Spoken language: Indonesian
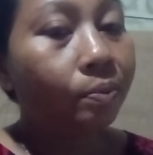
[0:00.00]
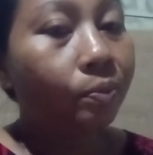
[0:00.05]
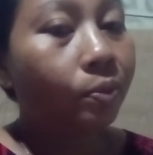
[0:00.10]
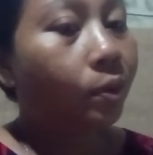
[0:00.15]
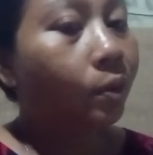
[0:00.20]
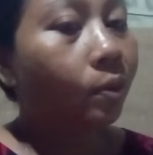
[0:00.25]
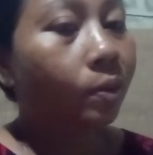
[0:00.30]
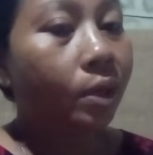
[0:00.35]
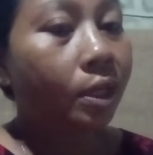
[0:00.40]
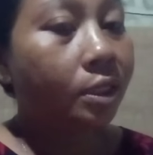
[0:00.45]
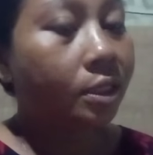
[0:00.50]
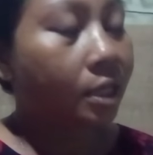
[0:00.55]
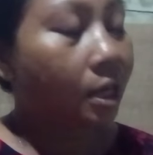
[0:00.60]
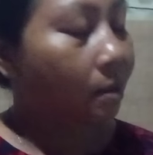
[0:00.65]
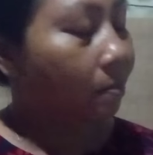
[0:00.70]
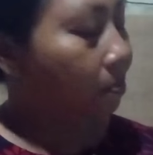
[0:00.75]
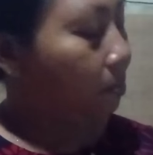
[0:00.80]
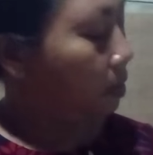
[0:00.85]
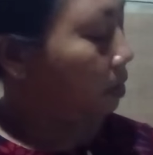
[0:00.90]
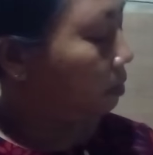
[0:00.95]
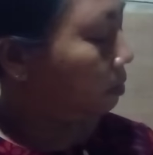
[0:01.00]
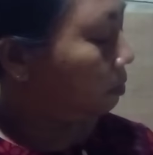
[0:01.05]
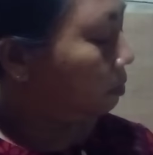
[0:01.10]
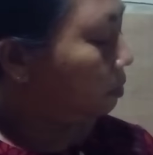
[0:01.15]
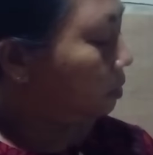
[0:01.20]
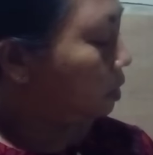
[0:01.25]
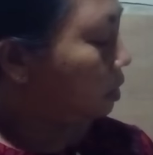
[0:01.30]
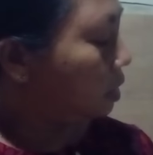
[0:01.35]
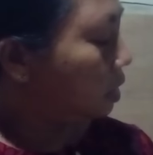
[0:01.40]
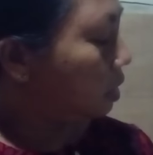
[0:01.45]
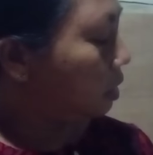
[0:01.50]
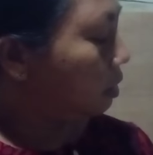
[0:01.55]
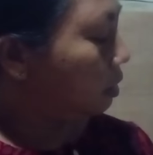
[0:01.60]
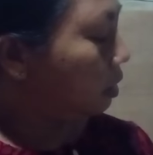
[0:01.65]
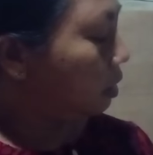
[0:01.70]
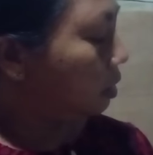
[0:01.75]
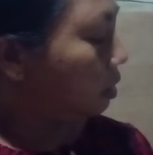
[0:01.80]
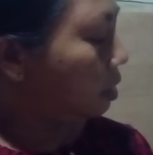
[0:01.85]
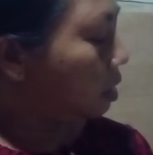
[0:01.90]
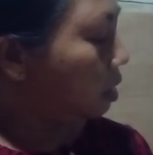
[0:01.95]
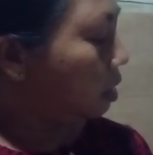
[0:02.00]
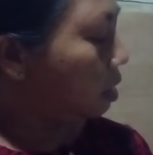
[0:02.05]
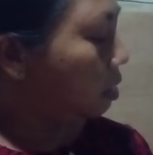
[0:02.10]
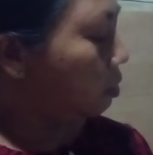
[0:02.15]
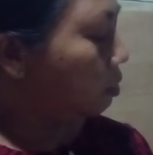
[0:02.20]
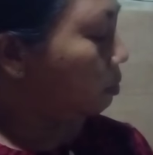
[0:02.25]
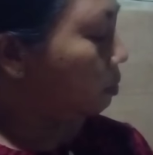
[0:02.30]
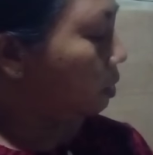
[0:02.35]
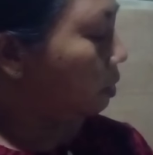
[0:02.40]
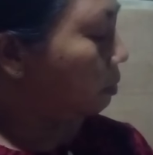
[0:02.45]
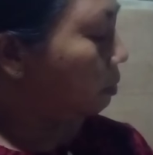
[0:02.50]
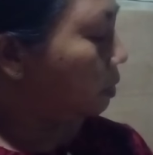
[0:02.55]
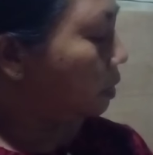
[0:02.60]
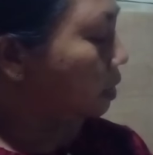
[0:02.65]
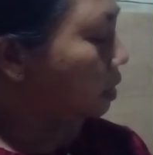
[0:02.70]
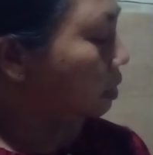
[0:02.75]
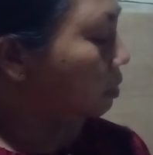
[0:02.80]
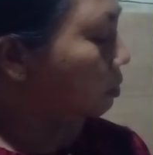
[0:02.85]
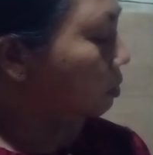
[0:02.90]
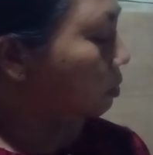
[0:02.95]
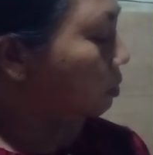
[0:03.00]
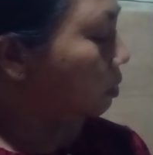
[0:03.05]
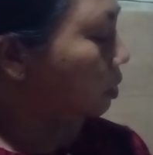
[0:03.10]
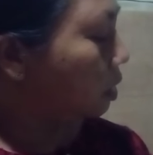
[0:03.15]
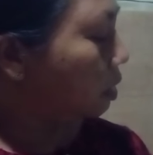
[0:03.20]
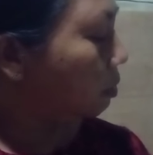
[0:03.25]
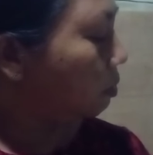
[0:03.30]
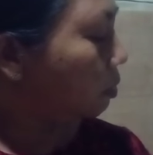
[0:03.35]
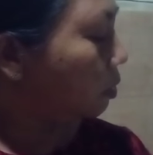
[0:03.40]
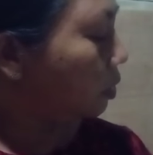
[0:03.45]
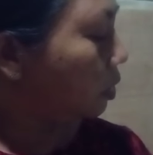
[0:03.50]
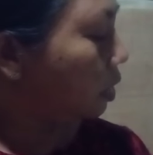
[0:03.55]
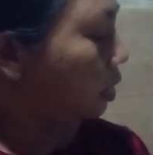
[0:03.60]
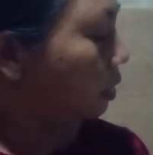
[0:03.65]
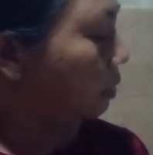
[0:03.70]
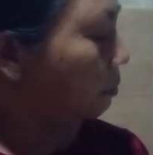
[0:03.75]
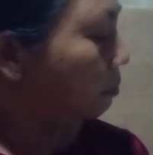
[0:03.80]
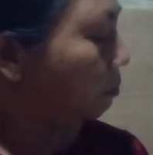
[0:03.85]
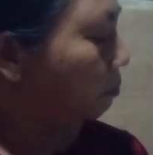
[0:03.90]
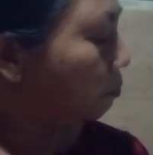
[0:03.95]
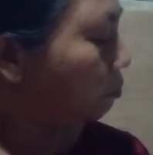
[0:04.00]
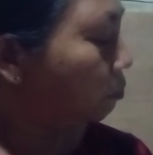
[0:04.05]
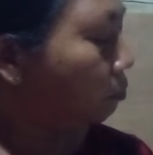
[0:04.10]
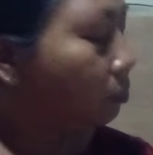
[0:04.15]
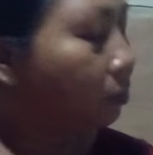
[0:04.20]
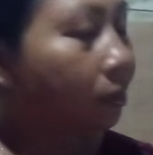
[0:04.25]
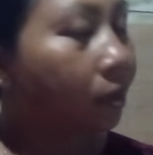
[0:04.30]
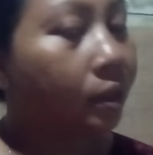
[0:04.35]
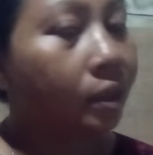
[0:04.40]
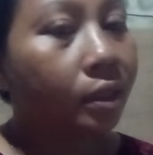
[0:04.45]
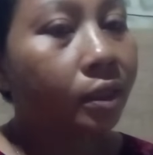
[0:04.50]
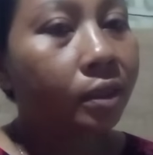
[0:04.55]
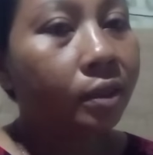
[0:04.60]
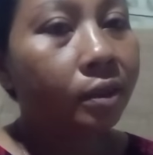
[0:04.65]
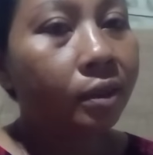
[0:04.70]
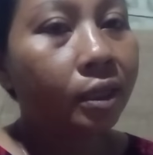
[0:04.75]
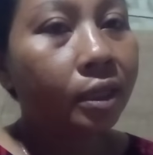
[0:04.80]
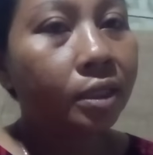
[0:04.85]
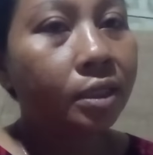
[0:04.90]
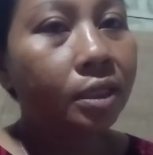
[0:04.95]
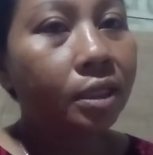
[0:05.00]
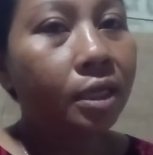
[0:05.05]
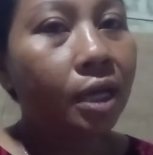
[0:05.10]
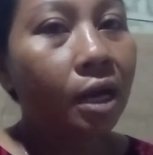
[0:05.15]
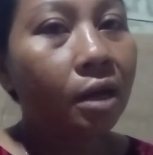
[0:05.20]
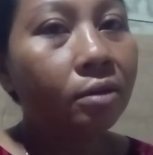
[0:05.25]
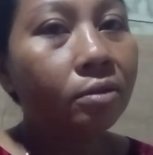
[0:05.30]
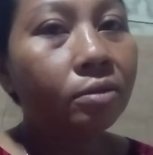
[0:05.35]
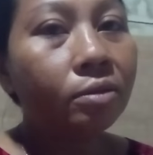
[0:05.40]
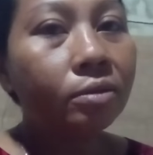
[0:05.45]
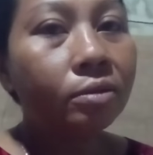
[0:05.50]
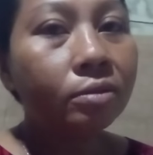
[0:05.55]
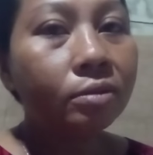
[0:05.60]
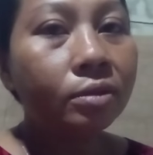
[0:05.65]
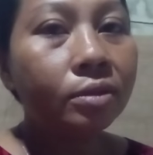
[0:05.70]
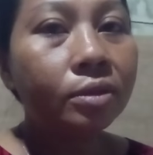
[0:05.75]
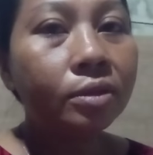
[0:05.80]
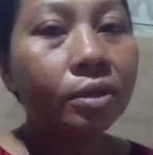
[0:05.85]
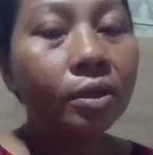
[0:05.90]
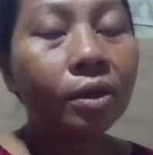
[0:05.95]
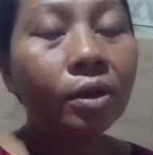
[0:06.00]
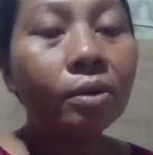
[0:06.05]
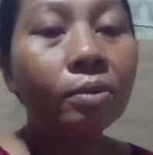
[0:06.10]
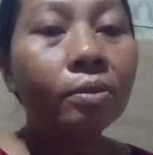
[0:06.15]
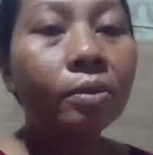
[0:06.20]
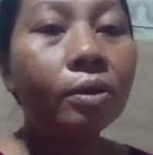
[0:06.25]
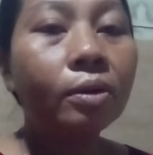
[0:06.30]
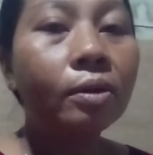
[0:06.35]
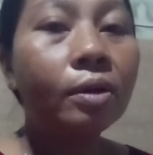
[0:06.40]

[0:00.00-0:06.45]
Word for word: teweles kabeh nek gak nganggu pempres sih ngono ki repote ya nek siang ngono cara ngono